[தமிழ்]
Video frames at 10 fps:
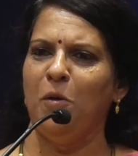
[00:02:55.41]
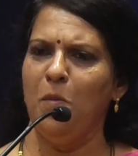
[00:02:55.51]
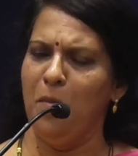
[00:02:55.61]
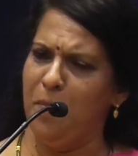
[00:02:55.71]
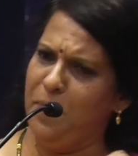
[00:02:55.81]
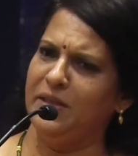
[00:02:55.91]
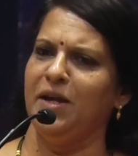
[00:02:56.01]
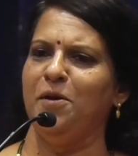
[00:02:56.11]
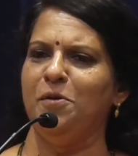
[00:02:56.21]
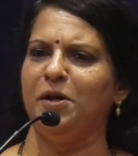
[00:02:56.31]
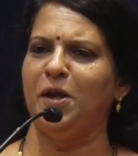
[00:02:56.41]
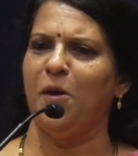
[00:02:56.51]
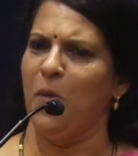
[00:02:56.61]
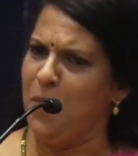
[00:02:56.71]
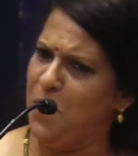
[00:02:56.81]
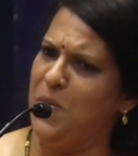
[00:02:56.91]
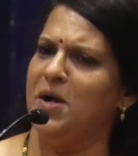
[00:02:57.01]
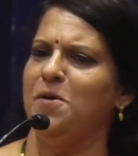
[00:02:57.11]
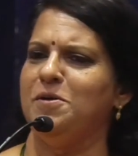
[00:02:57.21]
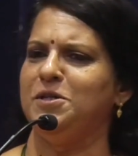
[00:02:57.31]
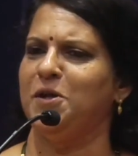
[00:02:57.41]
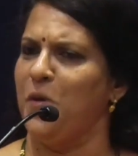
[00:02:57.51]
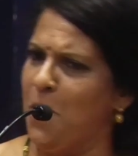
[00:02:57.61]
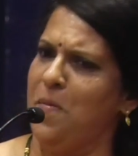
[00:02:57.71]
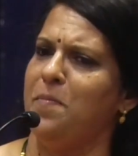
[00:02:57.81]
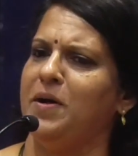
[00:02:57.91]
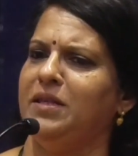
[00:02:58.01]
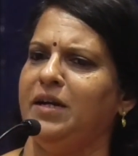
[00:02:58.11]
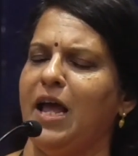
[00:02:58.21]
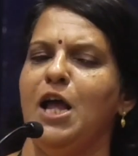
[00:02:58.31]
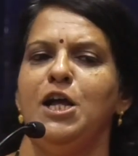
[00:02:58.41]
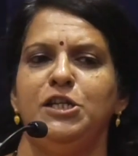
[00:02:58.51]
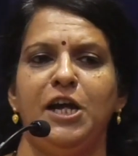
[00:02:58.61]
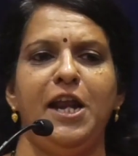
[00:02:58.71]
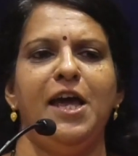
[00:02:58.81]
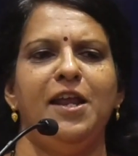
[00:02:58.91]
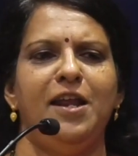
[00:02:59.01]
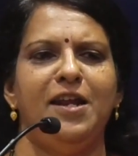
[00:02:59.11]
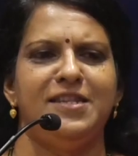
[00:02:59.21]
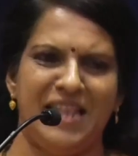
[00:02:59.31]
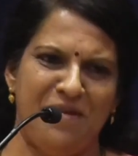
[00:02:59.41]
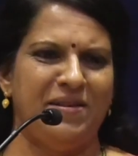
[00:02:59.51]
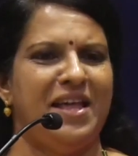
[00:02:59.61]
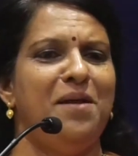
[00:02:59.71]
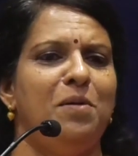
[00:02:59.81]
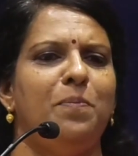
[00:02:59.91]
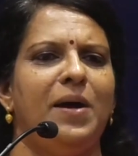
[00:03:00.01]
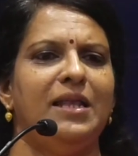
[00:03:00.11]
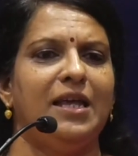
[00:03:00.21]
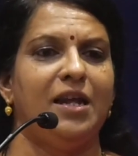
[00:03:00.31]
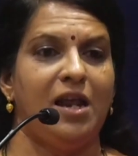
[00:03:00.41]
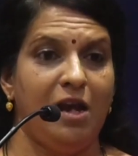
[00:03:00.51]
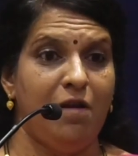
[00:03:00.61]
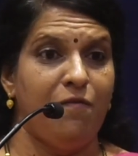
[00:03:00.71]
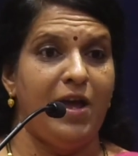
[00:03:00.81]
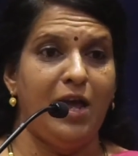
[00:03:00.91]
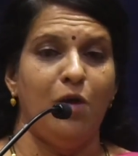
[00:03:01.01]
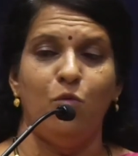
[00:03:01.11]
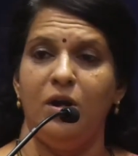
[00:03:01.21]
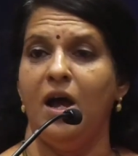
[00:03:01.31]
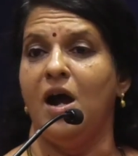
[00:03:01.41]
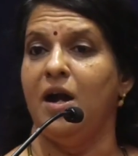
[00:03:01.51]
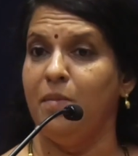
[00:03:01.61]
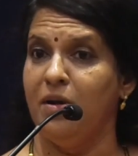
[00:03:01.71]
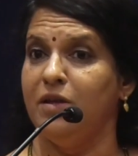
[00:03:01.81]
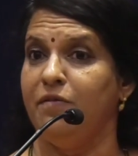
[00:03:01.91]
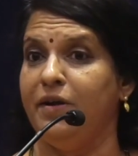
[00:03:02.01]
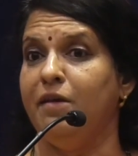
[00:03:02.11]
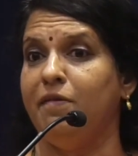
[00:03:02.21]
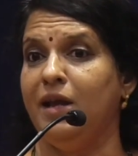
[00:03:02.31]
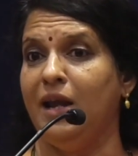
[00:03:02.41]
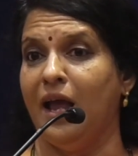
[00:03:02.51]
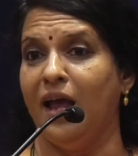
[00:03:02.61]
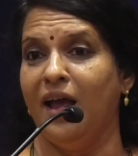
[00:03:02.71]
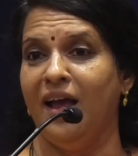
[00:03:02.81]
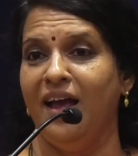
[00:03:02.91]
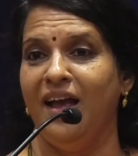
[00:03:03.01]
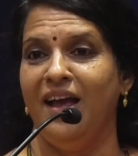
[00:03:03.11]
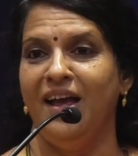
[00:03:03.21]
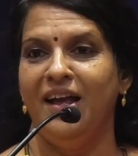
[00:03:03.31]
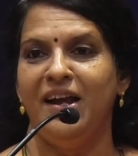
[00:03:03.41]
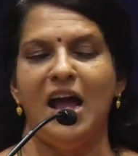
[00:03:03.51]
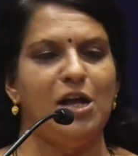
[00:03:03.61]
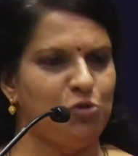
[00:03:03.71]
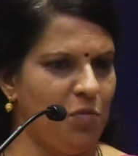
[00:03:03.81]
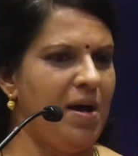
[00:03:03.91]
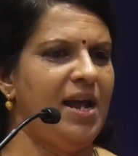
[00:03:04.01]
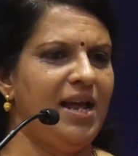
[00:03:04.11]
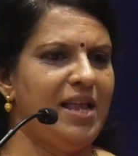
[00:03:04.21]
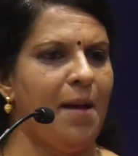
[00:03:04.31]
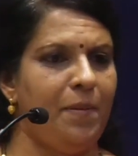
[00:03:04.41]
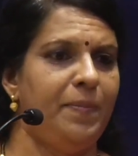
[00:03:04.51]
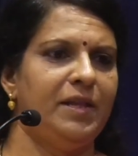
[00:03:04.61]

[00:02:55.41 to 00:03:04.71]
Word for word: ரொம்ப தண்ணி விட்டுட்டா ரொம்ப கவனிச்சுக்கிட்ட ரொம்ப பார்த்துக்கிட்ட செடி என்ன நினச்சது இவன் தான் நம்மளை பார்த்துக்கிறான்னு வேற உள்ள ஆழமாக அது விடவே இல்லை நான் சுமாராக தான் அப்பப்போ